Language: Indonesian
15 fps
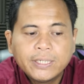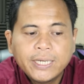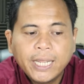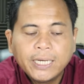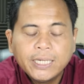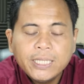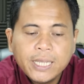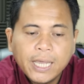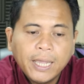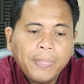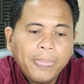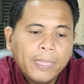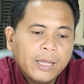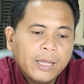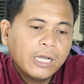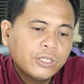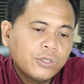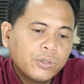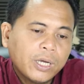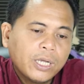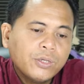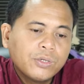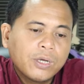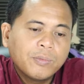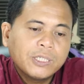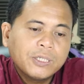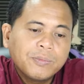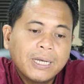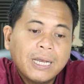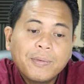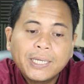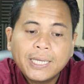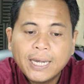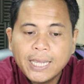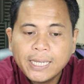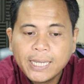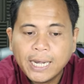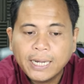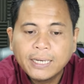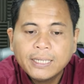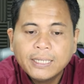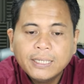daily-nya kecenderungannya juga masih mengalami kenaikan.